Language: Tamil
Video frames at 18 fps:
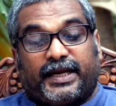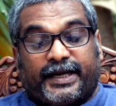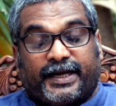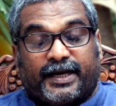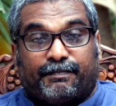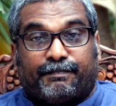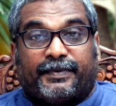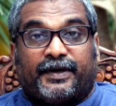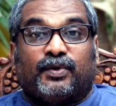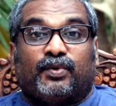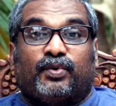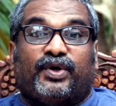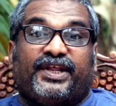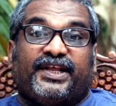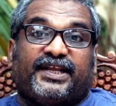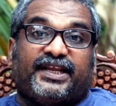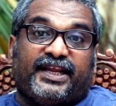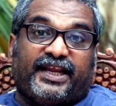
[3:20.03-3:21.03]

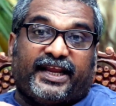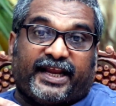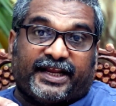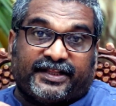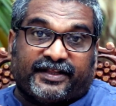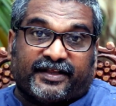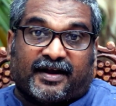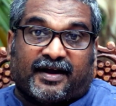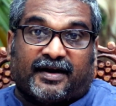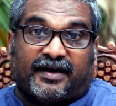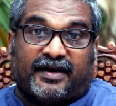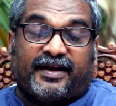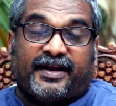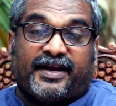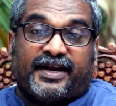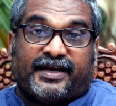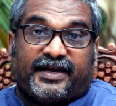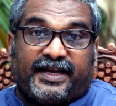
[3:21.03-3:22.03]
இனப்படுகொலைக்கு எதிரான
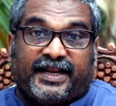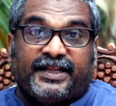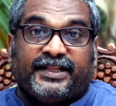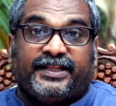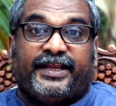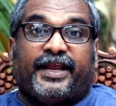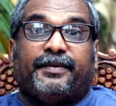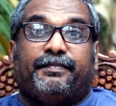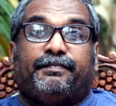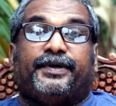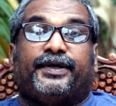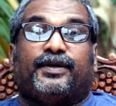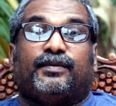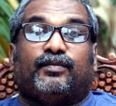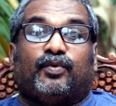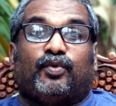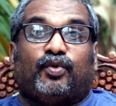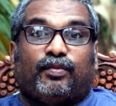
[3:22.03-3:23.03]
நீதியை
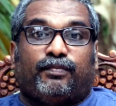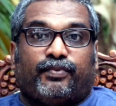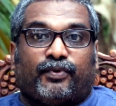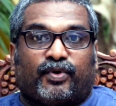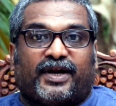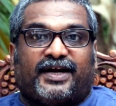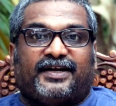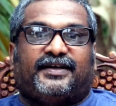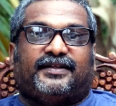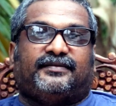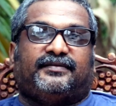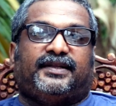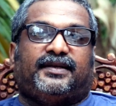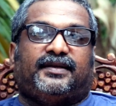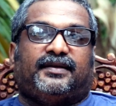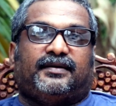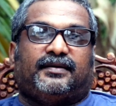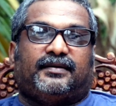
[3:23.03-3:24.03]
பெறும் ஒரு
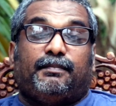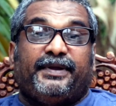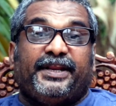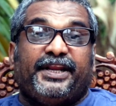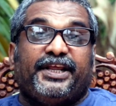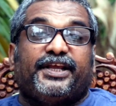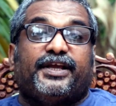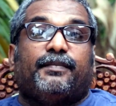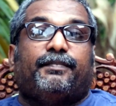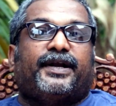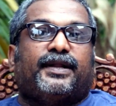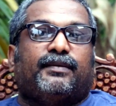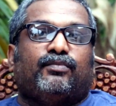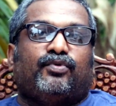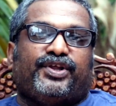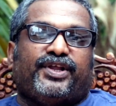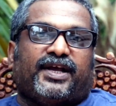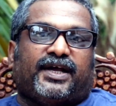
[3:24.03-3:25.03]
போராட்டத்தின் பிரிக்கப்பட
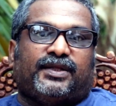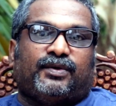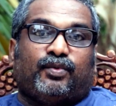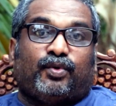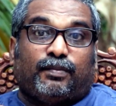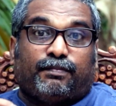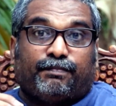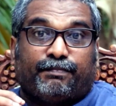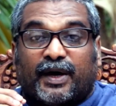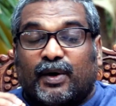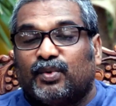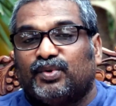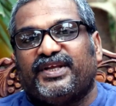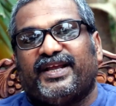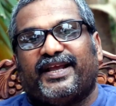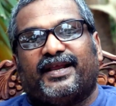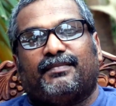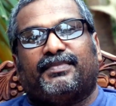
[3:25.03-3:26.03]
முடியாத ஒரு
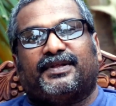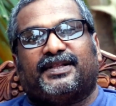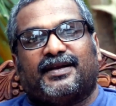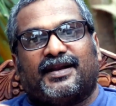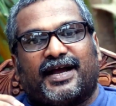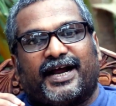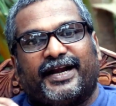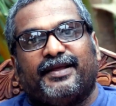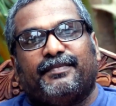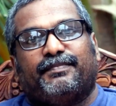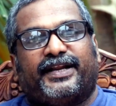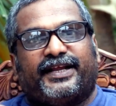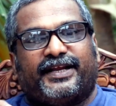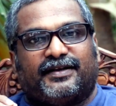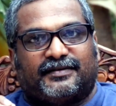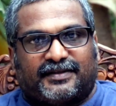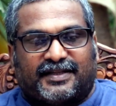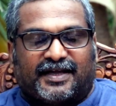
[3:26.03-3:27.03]
பகுதி என்பதன்
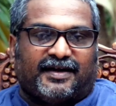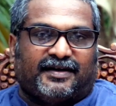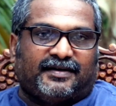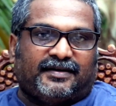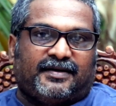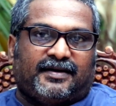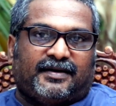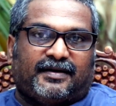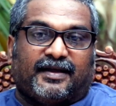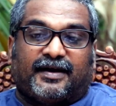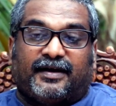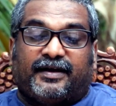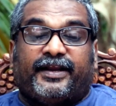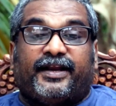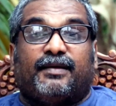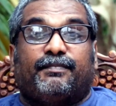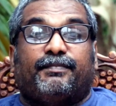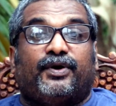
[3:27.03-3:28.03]
அடிப்படையில் தான் நாங்கள்
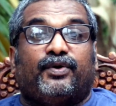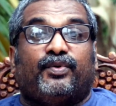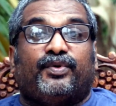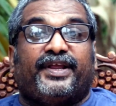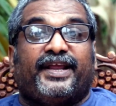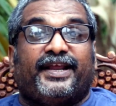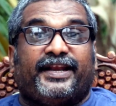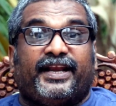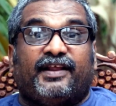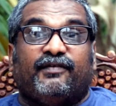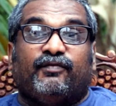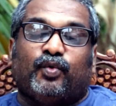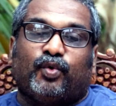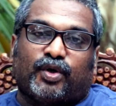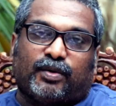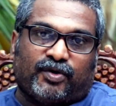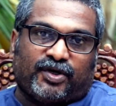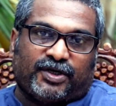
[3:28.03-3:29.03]
எனப்படுவோரையை நினைவு
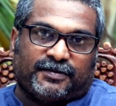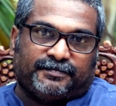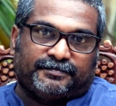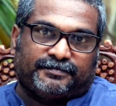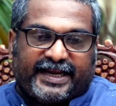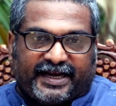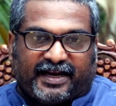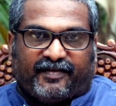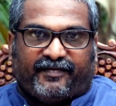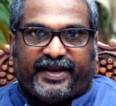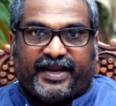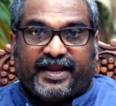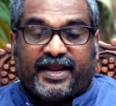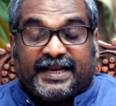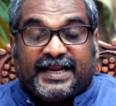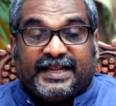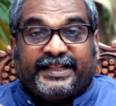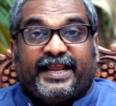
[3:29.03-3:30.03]
கூற வேண்டும் எனவே
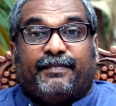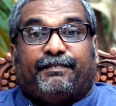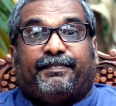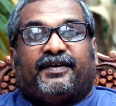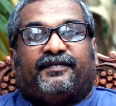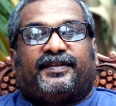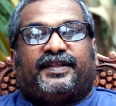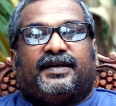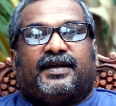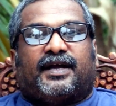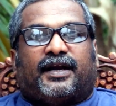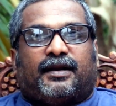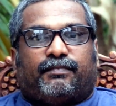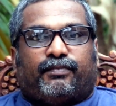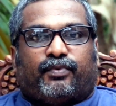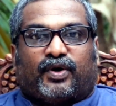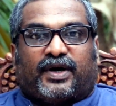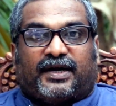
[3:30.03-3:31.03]
நீதியை பெறுவதற்கான
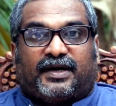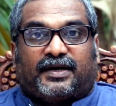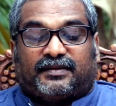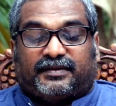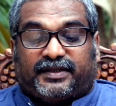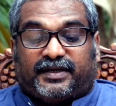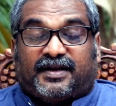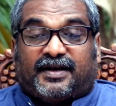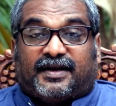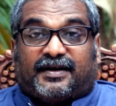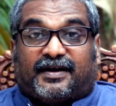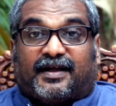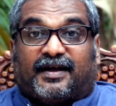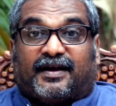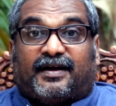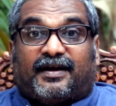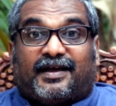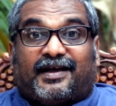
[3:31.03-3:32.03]
போராட்டத்தில்
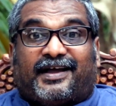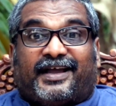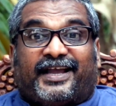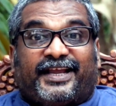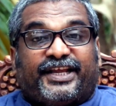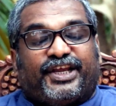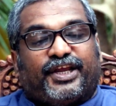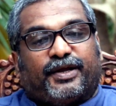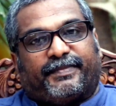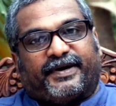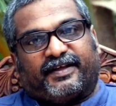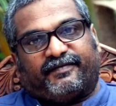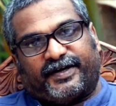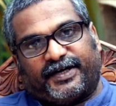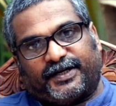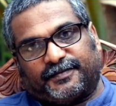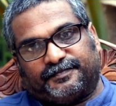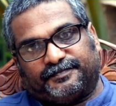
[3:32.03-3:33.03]
நாங்கள் ஐக்கியப்பட
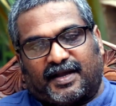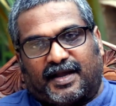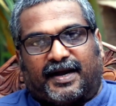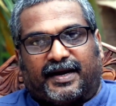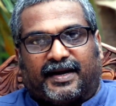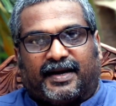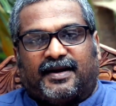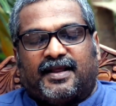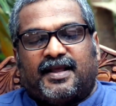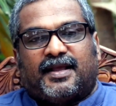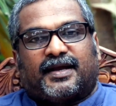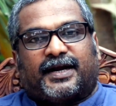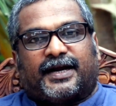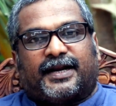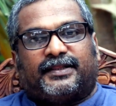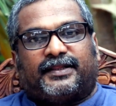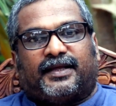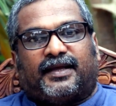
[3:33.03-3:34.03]
வேண்டும் ஆனால்
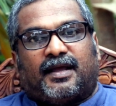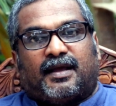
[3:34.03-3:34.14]
கடந்த